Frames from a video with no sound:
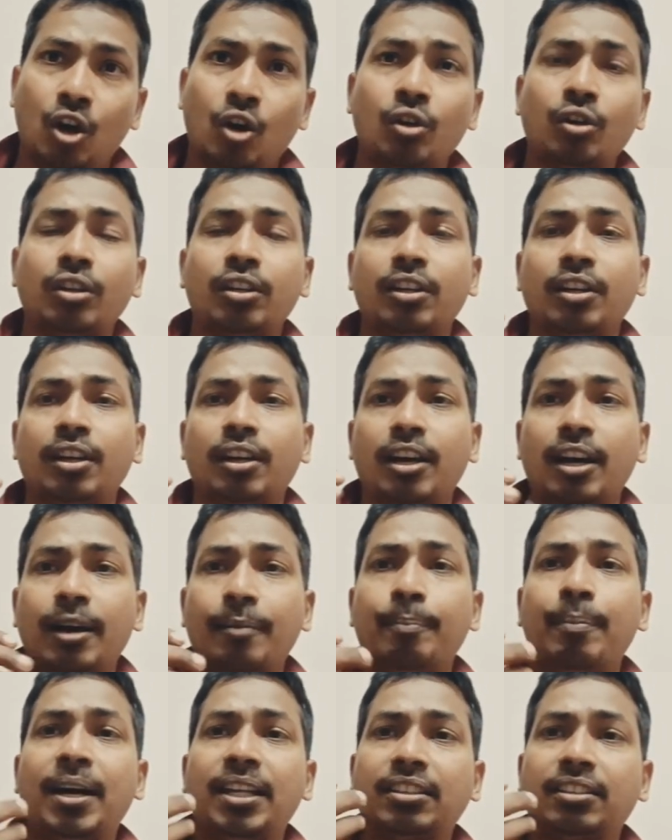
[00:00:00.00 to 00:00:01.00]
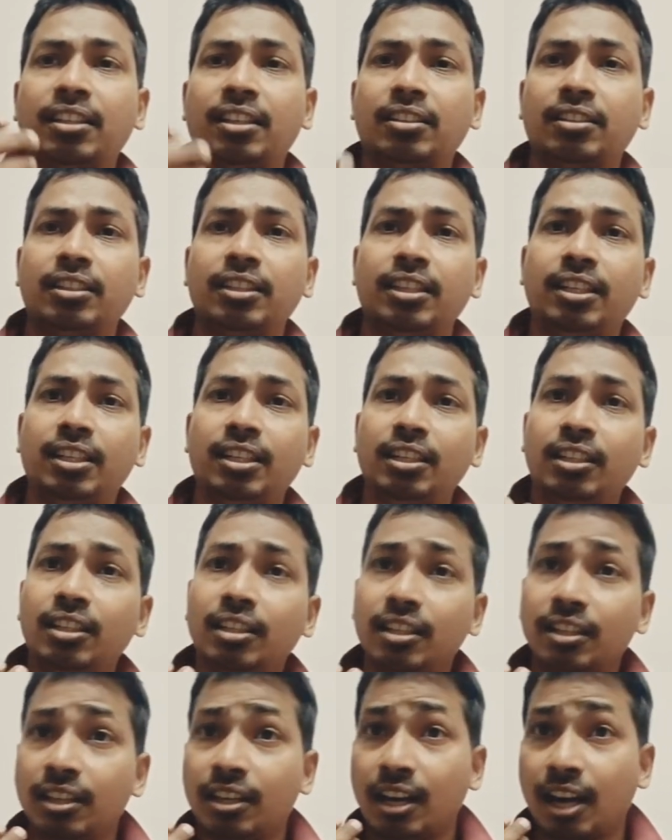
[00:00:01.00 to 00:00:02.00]
और अब बात करते हैं
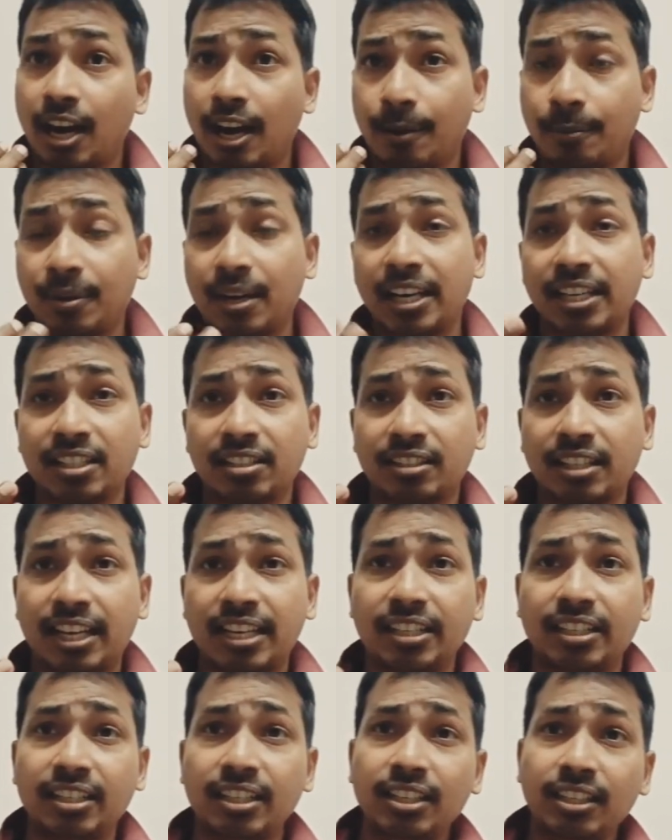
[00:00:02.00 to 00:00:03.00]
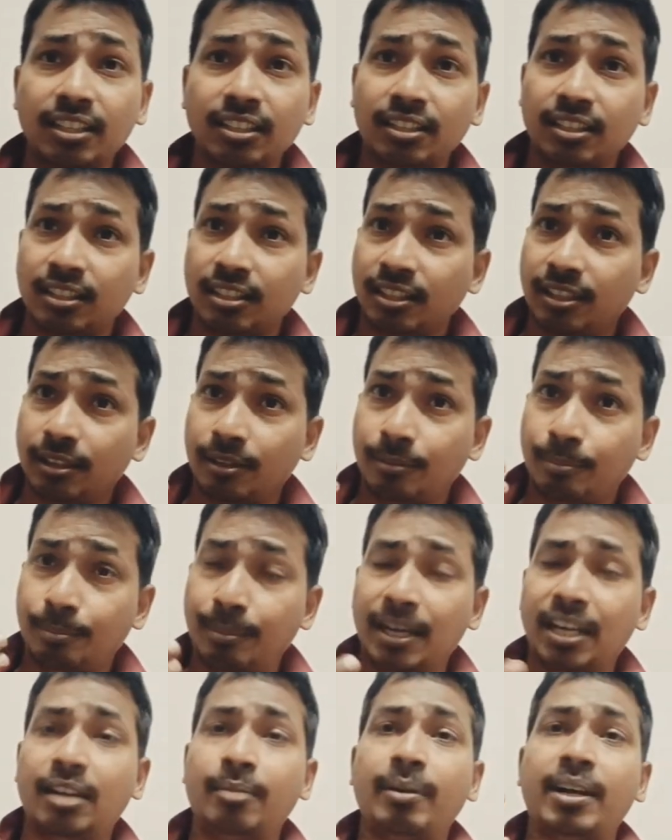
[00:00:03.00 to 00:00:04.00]
अफ़गानिस्तान की
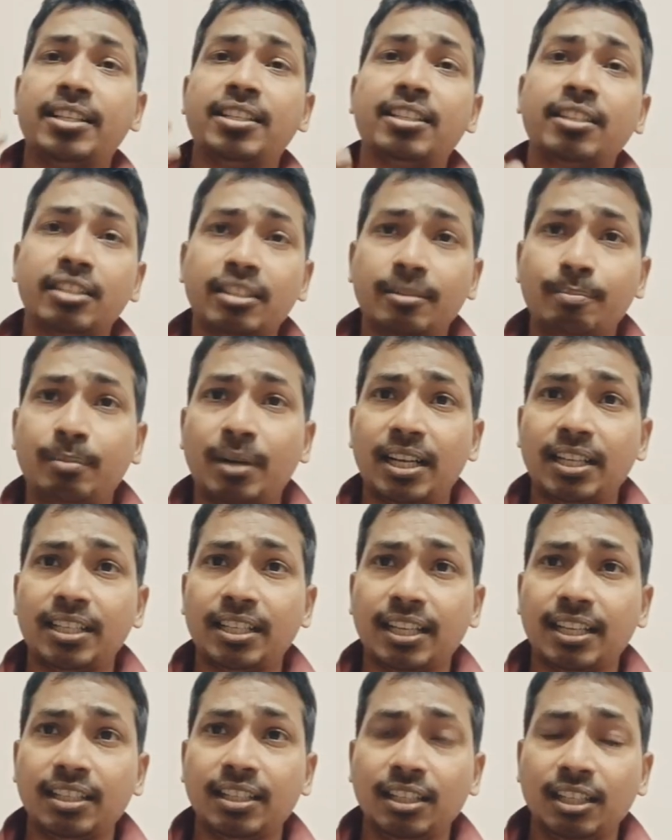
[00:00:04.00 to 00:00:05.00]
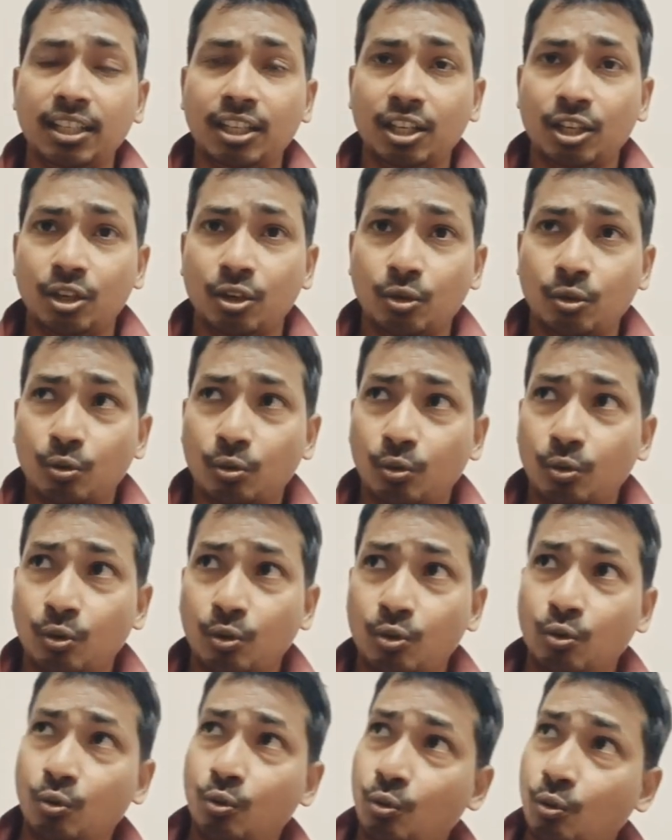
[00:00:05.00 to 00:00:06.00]
बल्लेबाजी की जब बारी आई
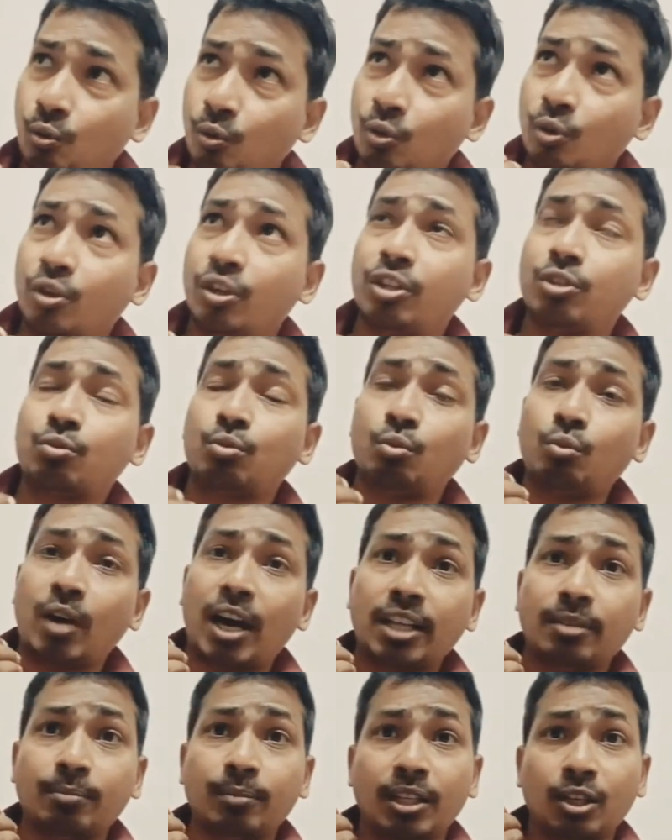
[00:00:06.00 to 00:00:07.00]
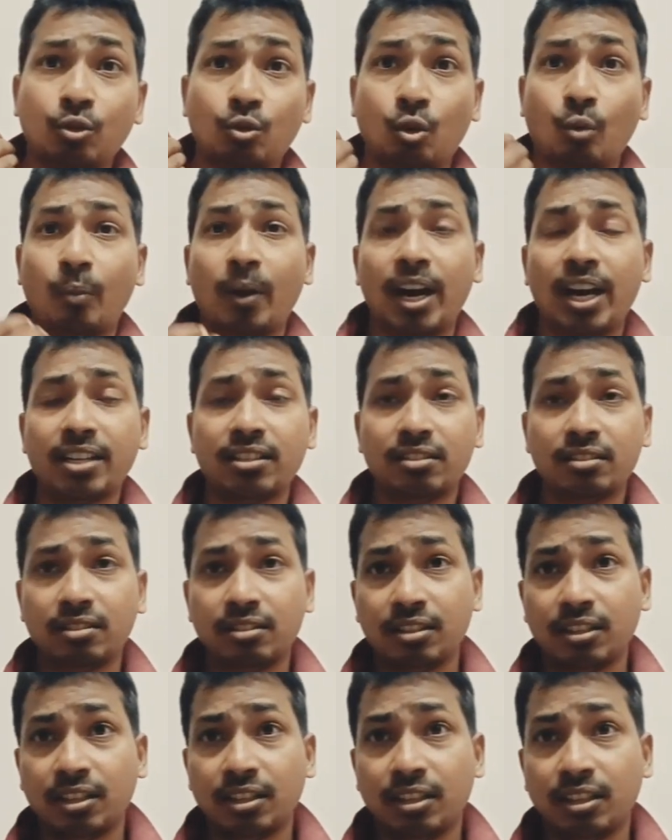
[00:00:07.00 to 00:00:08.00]
उन्होंने शुरुआत में
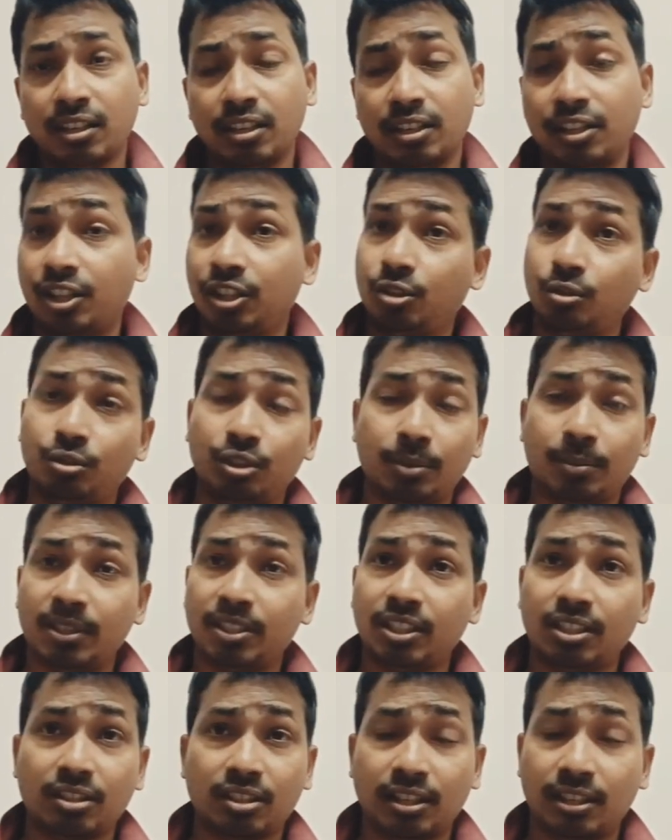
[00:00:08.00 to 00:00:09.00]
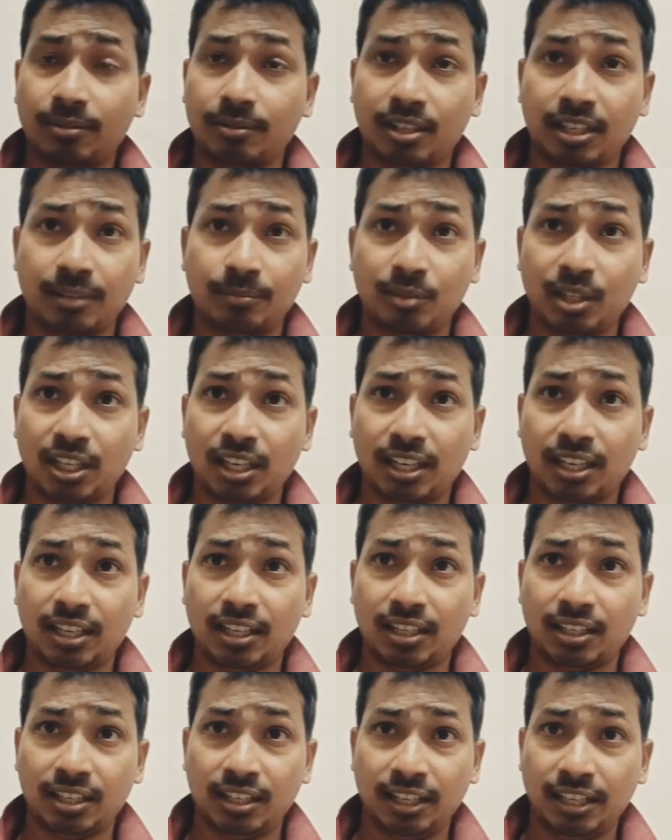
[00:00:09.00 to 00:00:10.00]
गुरबाज ने तो ज़बरदस्त गेम
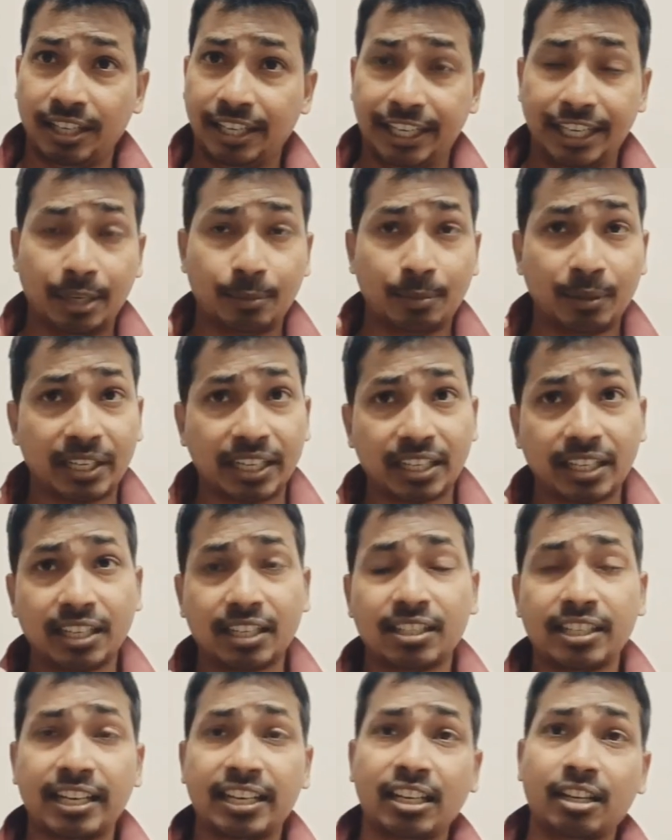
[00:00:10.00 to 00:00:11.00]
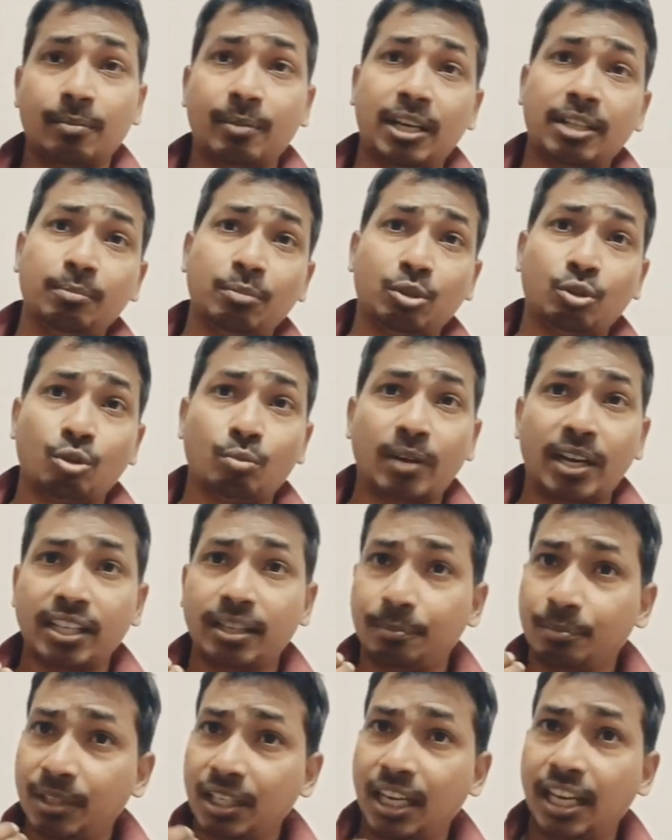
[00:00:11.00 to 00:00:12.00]
दिखाया एक विकेट गिर जाने के बाद भी
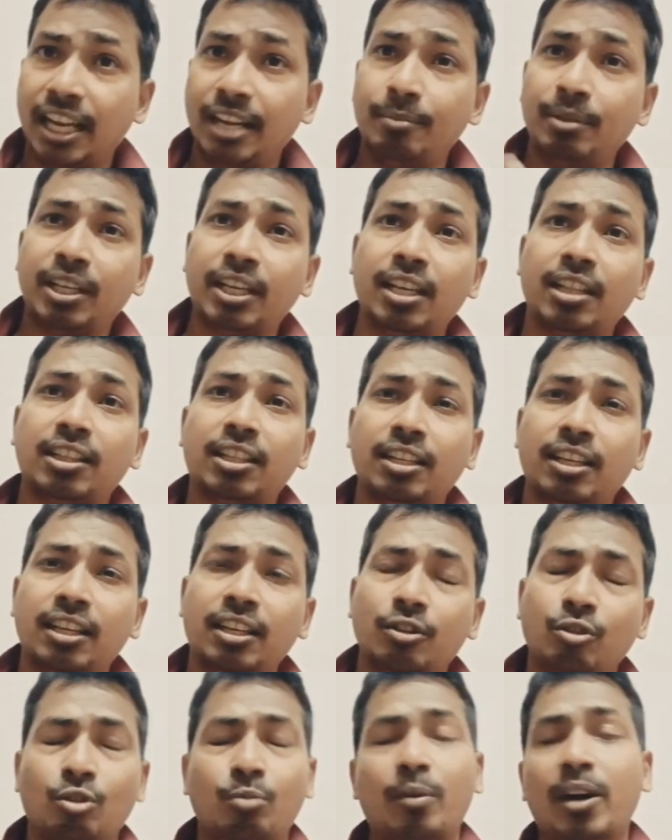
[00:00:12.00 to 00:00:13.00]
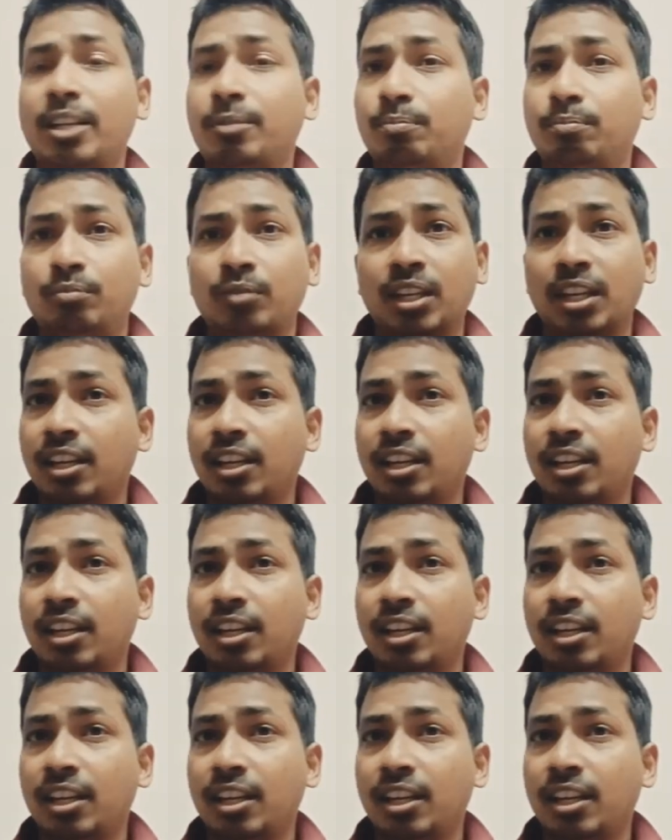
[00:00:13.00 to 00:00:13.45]
गुरबाज अपने लय में खेलते रहे गुरबाज